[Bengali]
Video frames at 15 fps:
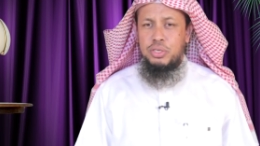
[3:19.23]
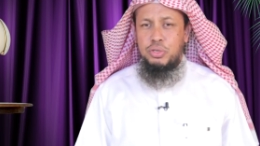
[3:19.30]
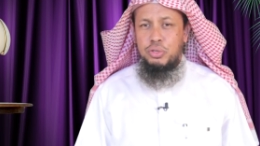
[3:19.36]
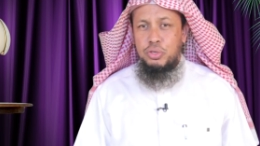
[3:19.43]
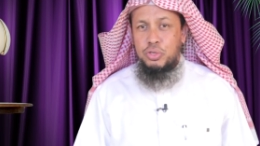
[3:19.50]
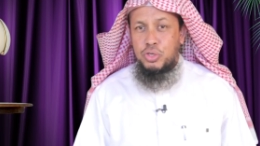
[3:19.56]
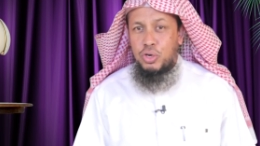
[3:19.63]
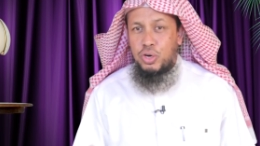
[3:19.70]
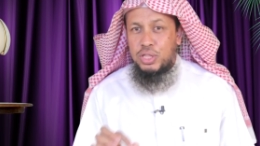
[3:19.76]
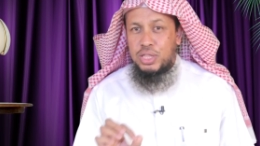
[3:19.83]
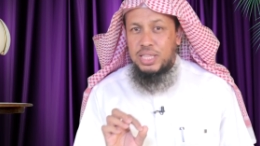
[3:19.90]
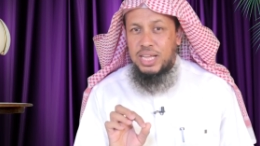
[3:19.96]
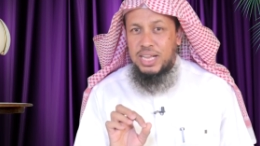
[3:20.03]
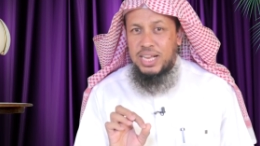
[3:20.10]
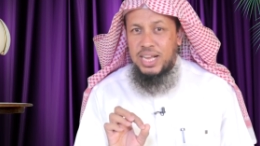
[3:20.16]
শুধু সৎ
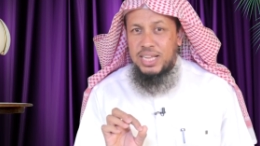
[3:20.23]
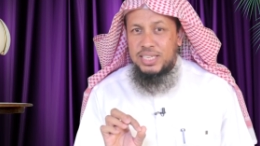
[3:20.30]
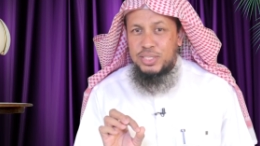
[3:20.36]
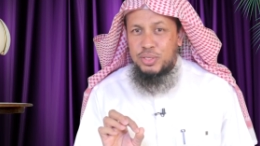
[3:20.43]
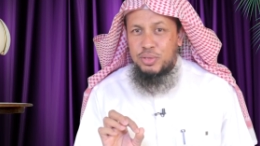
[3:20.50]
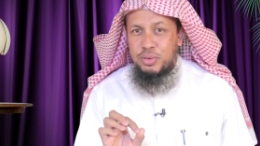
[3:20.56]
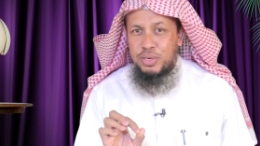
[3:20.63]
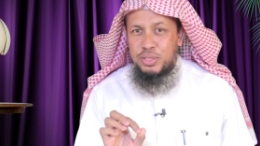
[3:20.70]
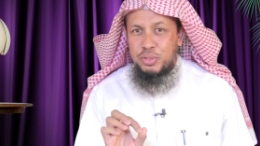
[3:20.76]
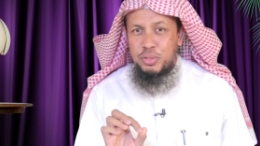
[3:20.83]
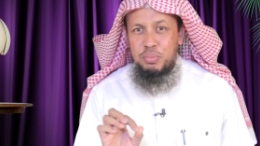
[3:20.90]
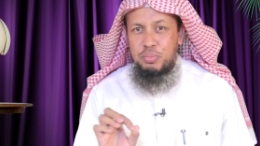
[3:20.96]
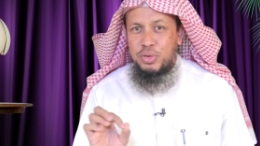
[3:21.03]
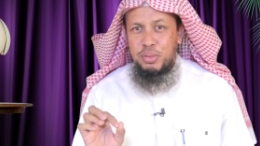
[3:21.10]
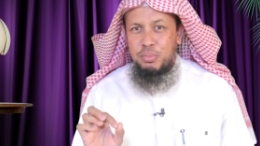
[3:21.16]
কাজ করে
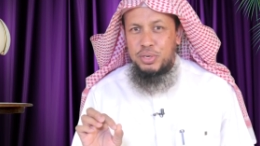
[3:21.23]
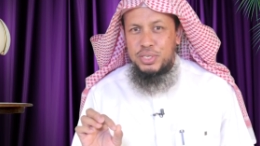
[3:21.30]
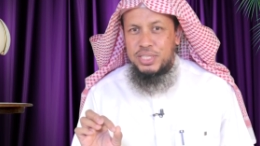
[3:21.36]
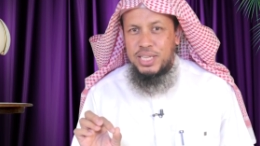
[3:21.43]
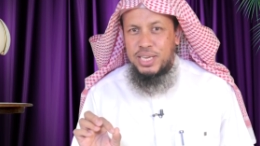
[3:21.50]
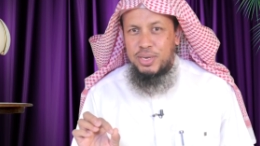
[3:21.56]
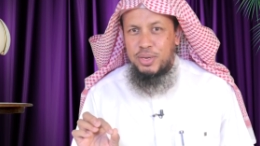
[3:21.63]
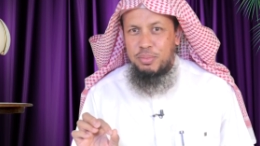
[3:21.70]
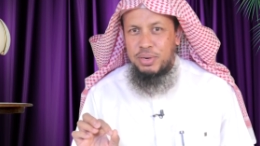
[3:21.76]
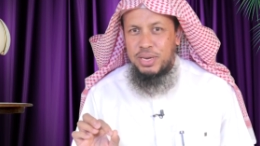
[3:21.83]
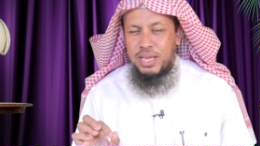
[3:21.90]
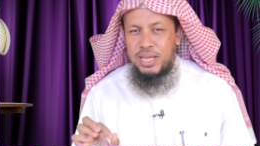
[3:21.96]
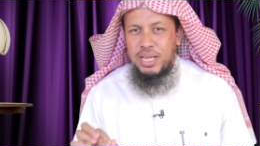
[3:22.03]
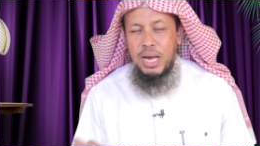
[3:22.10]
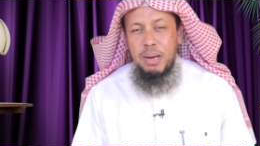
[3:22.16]
চুপ করে বসে থাকলে হবে
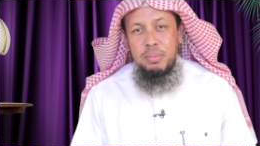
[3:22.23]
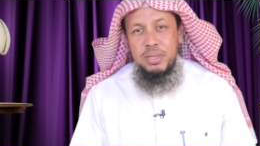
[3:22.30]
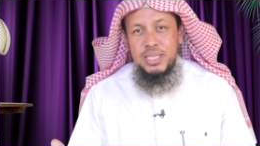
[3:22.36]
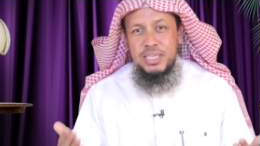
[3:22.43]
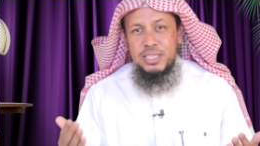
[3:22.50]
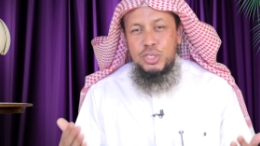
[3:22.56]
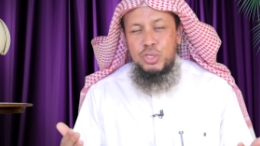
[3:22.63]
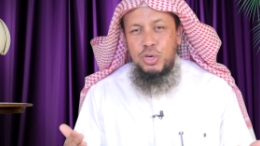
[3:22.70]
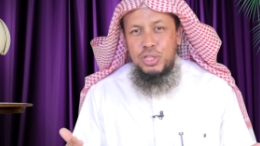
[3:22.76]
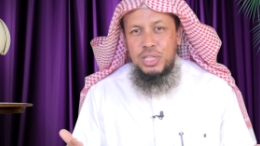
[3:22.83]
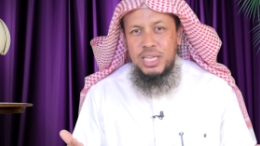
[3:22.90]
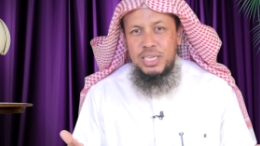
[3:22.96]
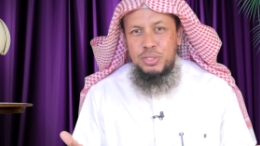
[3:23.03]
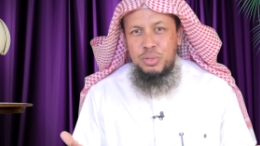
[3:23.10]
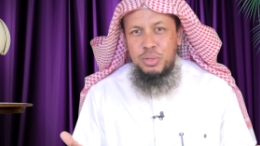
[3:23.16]
না আমরা তার কাছে সৎ
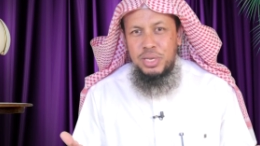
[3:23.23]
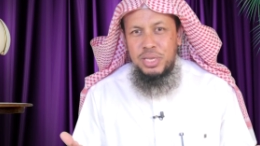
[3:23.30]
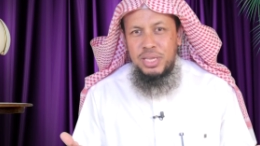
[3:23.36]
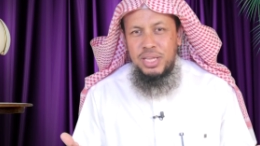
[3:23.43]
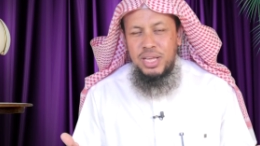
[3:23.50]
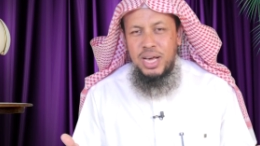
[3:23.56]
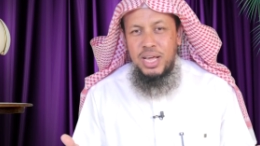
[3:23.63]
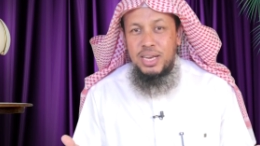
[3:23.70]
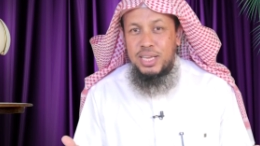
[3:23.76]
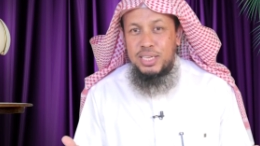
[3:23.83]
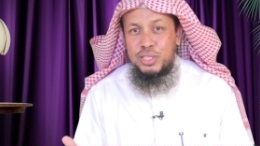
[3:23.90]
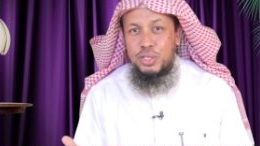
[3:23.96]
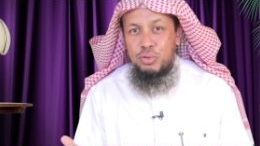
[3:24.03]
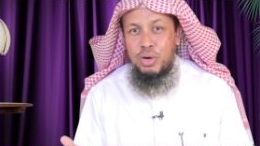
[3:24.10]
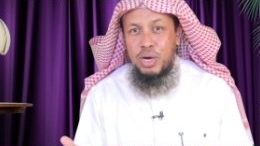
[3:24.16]
কাজ করি আল্লাহর
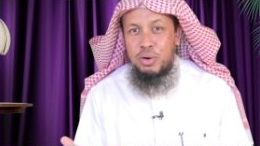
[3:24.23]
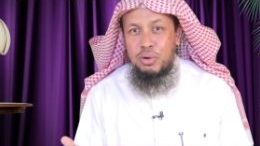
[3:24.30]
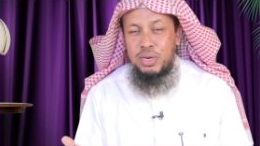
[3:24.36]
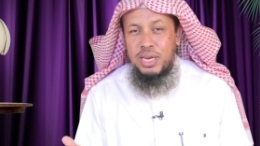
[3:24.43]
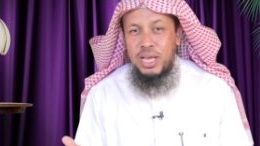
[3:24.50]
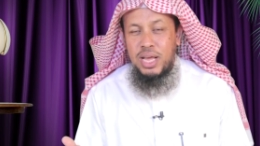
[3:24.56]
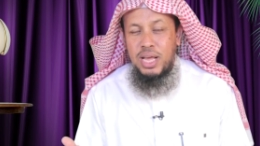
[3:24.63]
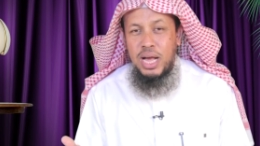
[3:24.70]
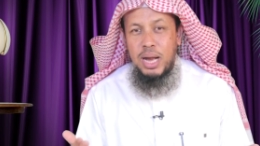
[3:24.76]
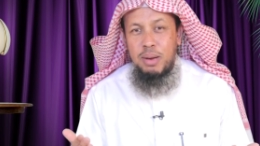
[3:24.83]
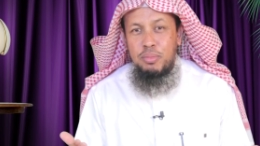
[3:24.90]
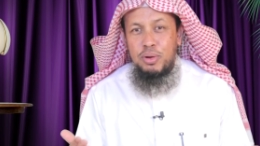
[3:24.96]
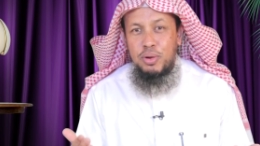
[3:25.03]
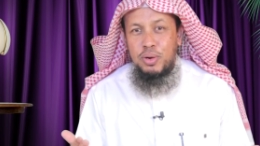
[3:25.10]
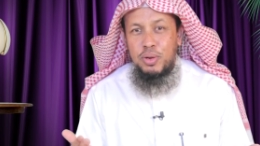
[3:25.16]
কাছে তোয়া করি না
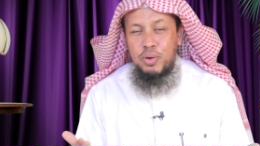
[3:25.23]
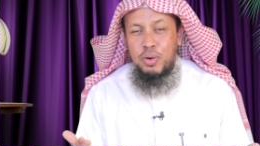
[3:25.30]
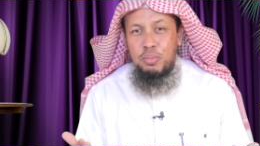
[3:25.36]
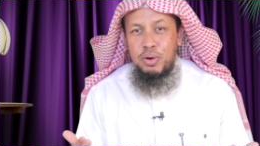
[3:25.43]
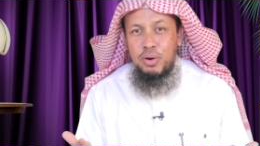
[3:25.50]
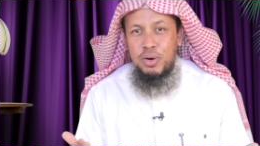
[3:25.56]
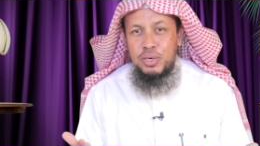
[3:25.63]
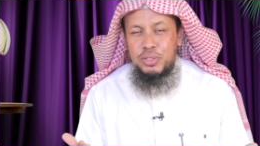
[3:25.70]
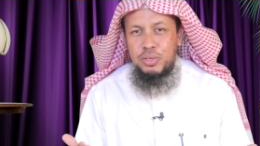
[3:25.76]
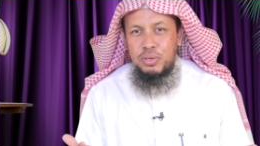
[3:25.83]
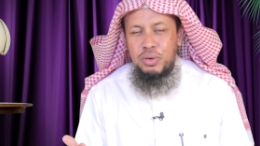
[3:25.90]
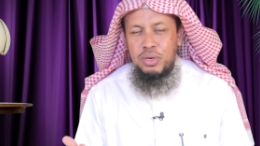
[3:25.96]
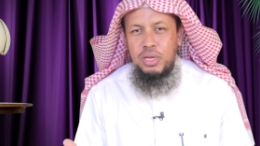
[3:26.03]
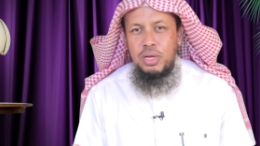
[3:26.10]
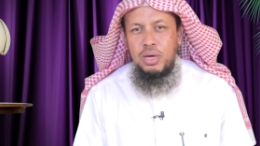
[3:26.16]
আমলগুলি কবুল হওয়ার
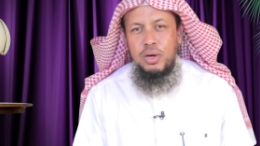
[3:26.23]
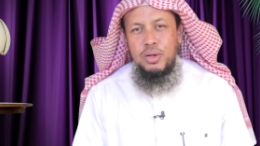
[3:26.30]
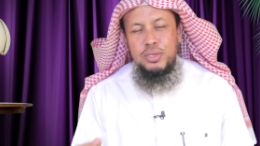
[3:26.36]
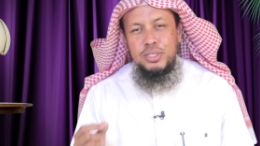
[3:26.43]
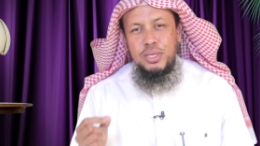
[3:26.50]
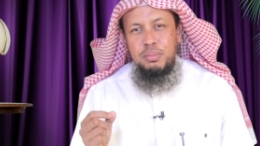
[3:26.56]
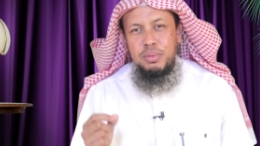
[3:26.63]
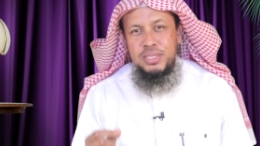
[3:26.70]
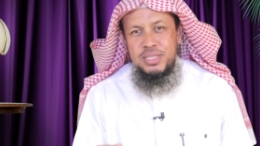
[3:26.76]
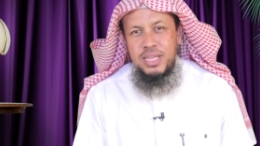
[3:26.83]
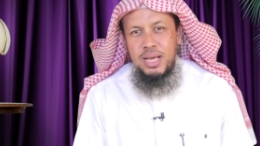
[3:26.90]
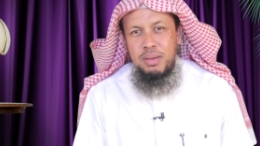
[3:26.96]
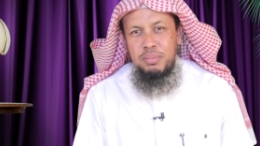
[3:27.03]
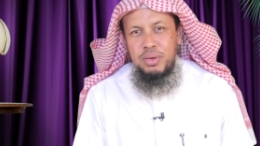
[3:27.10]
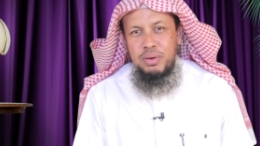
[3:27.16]
জন্য রসলমের
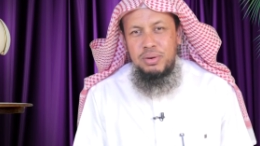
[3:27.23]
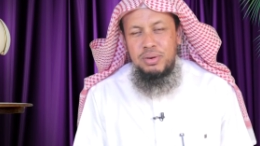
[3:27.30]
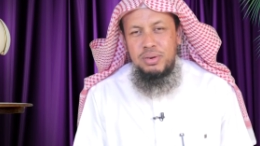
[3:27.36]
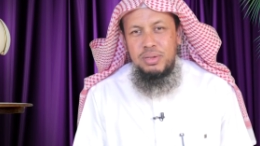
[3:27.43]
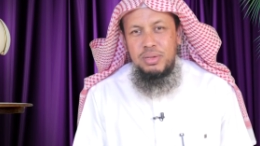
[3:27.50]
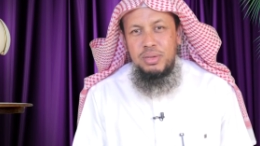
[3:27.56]
সাহাবিগণ